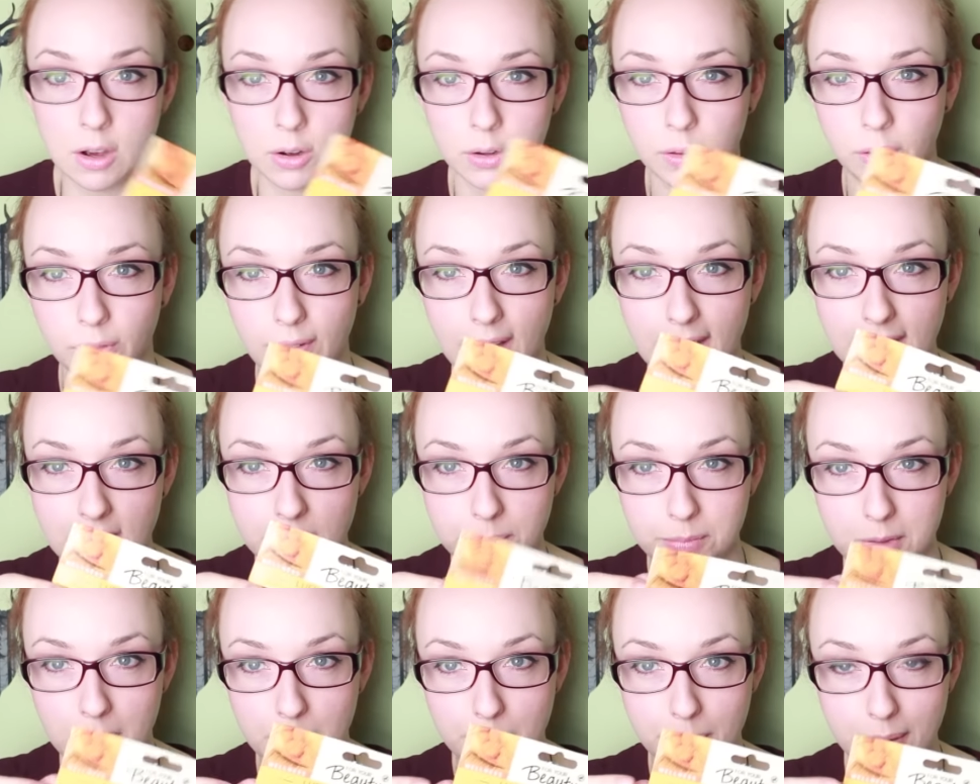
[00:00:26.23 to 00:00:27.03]
Und zwar hatte
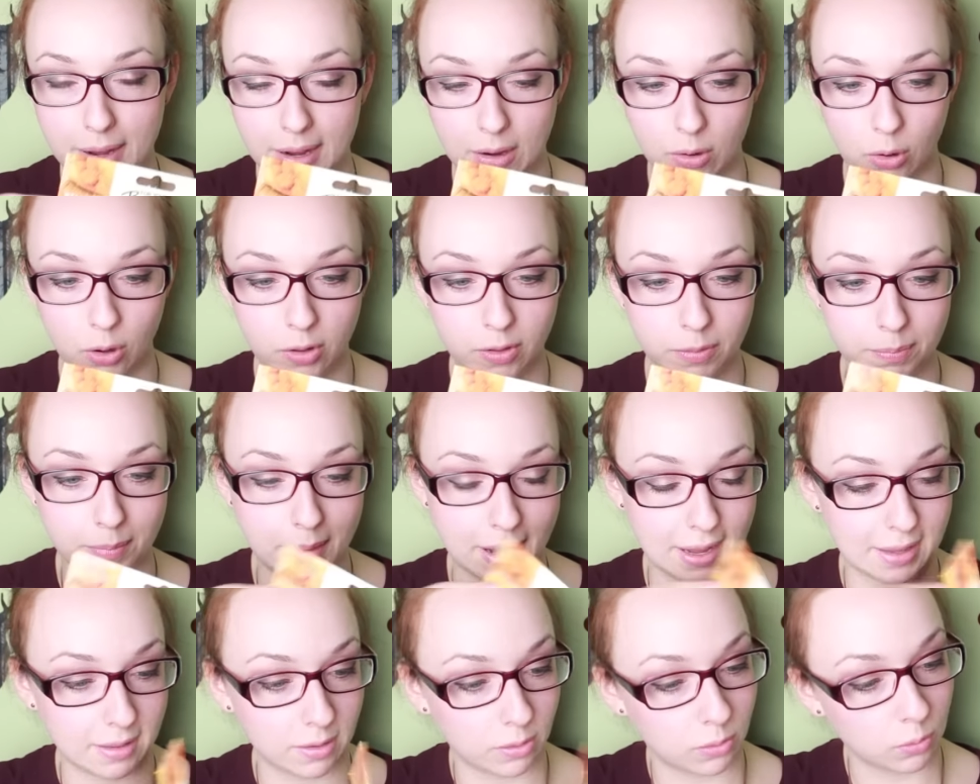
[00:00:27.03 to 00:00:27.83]
ich mir bei
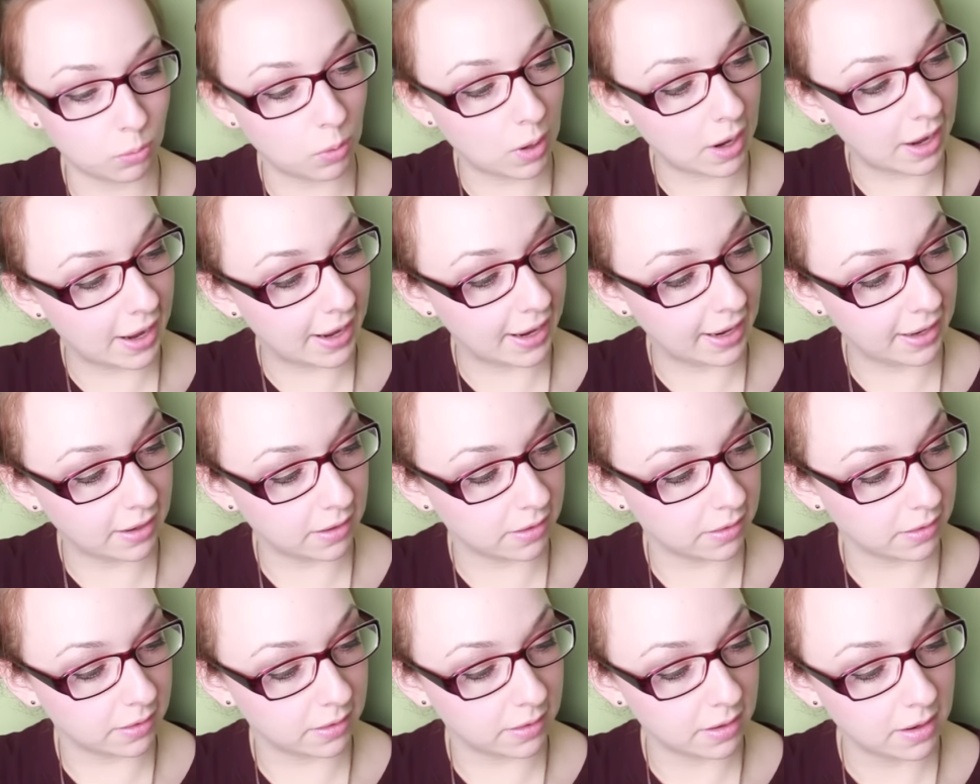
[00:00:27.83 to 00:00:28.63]
Rossmann so
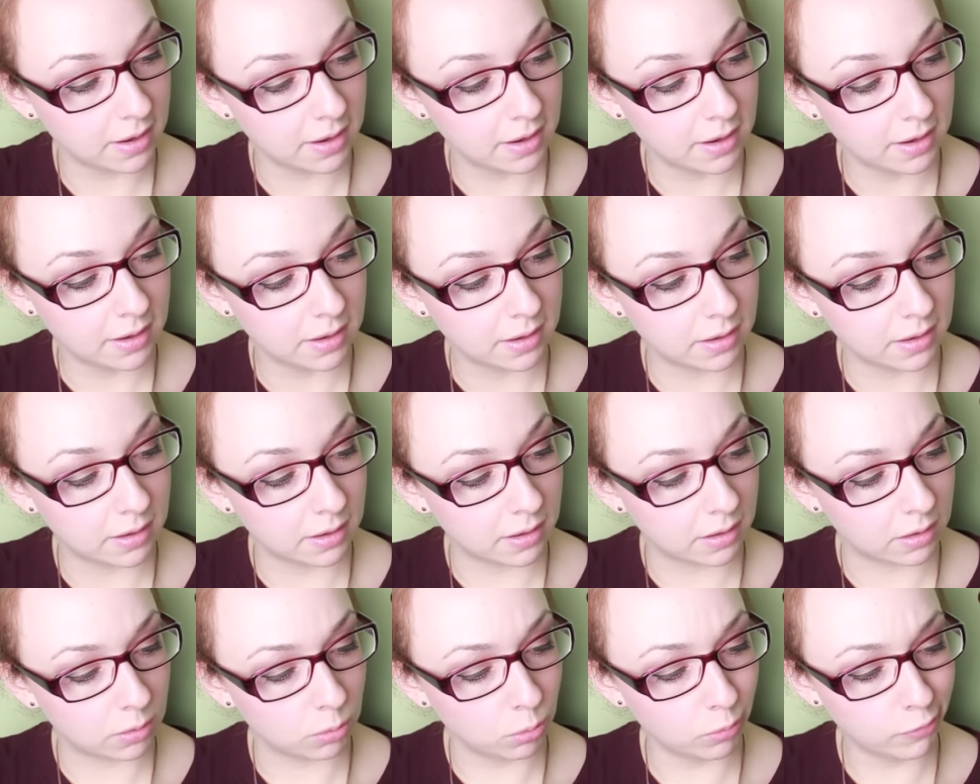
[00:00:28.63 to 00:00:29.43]
einen
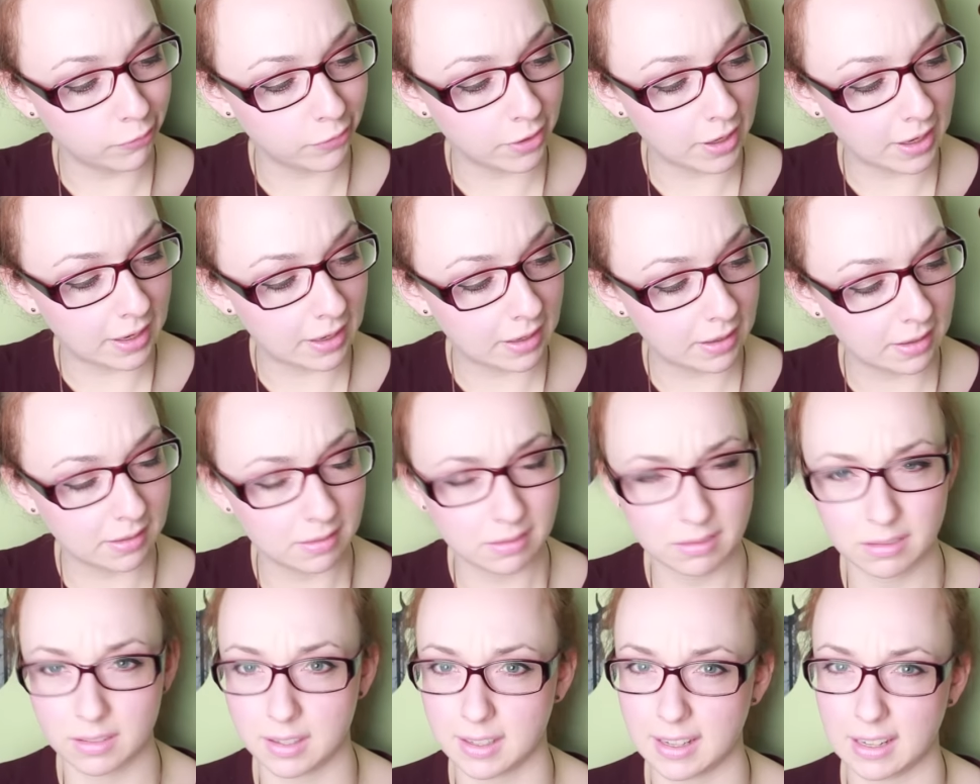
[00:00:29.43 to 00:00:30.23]
äh, Luffa,
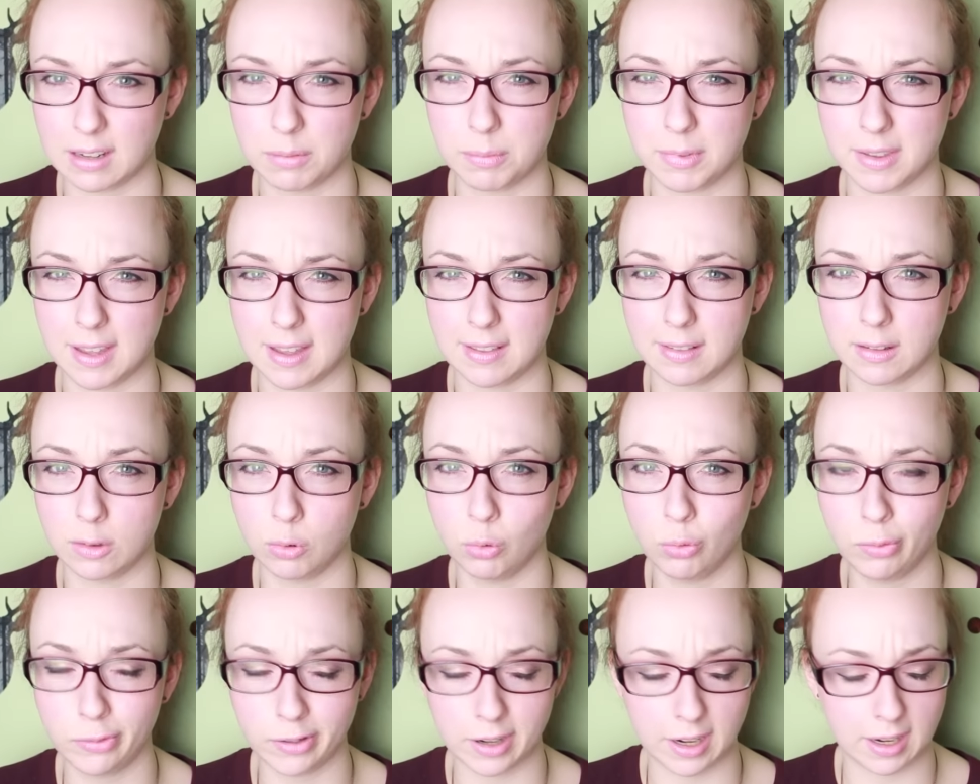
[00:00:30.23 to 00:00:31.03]
ich dachte nur, es heißt
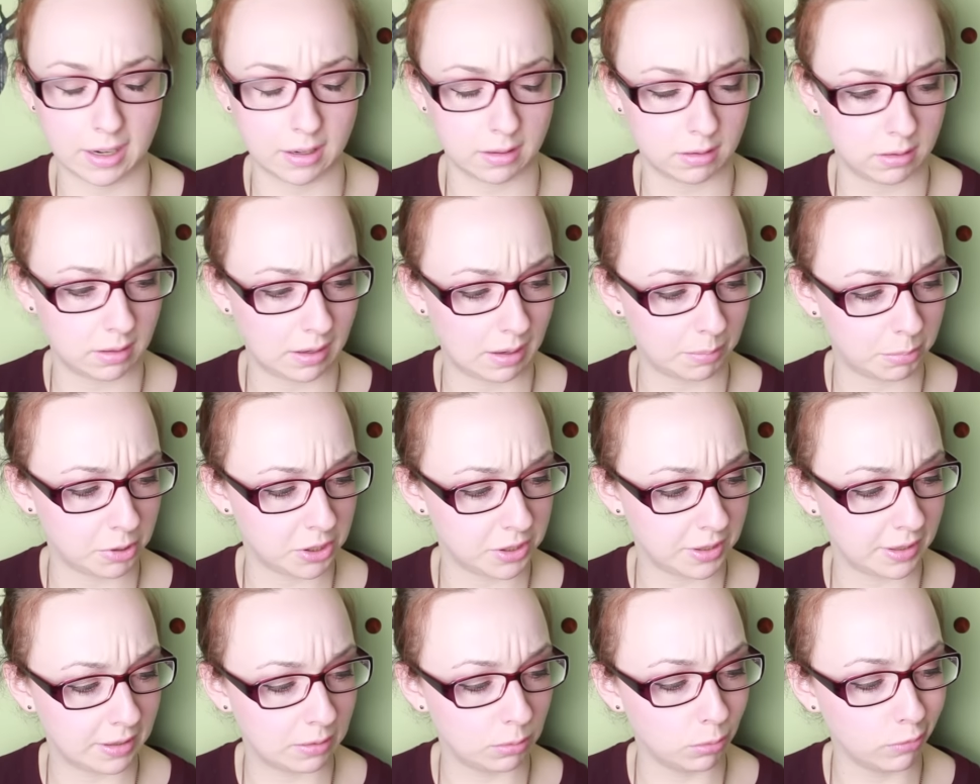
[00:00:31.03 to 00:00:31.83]
Luffa, aber hier
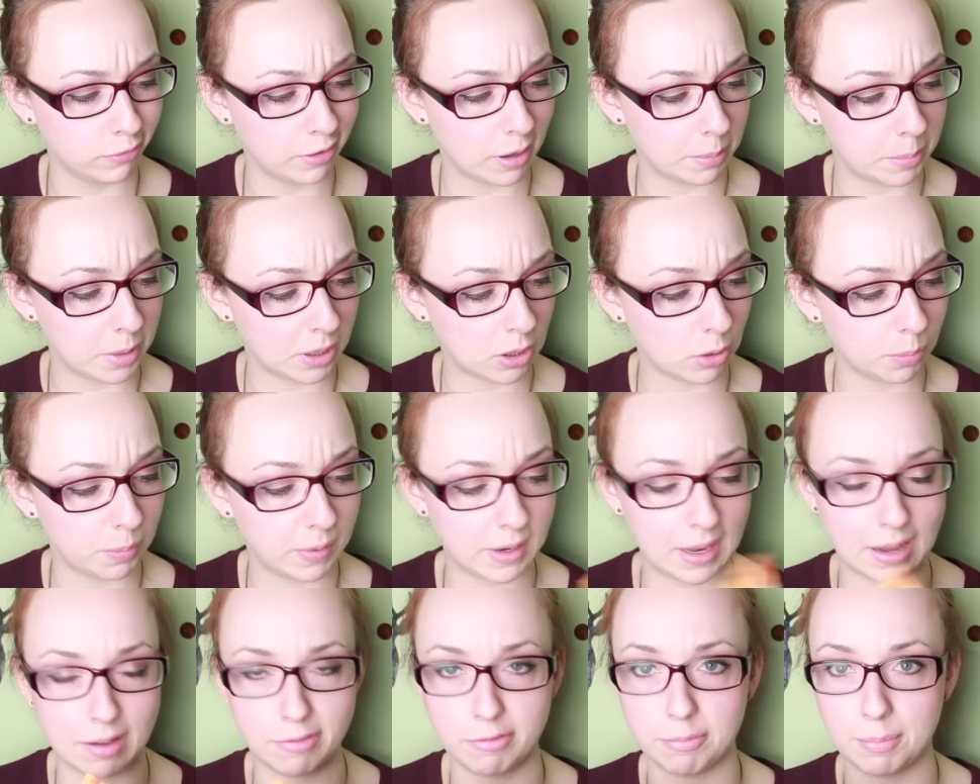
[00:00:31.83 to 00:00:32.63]
steht Luffa mit
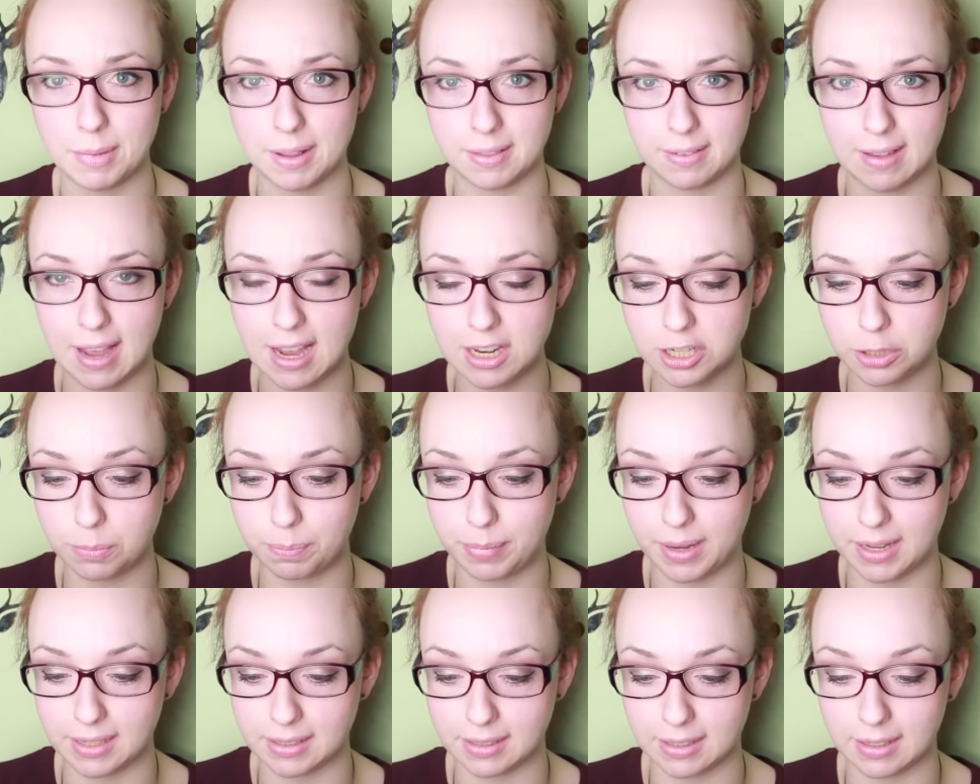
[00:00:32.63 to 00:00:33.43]
Doppel-F
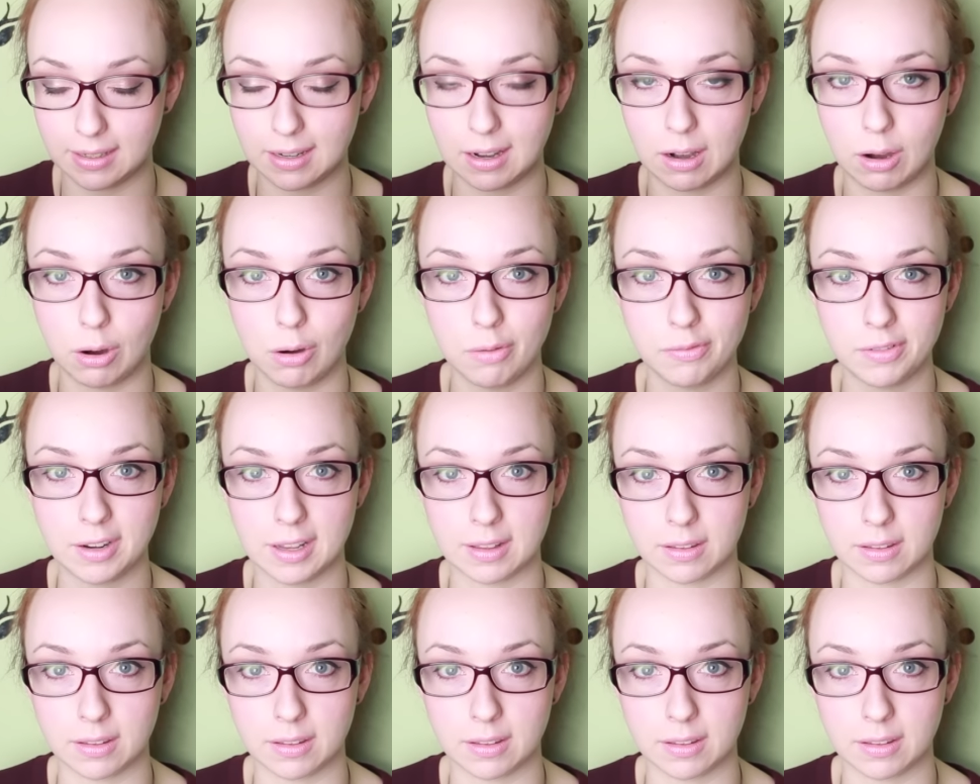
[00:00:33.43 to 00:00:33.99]
Massagepad gekauft.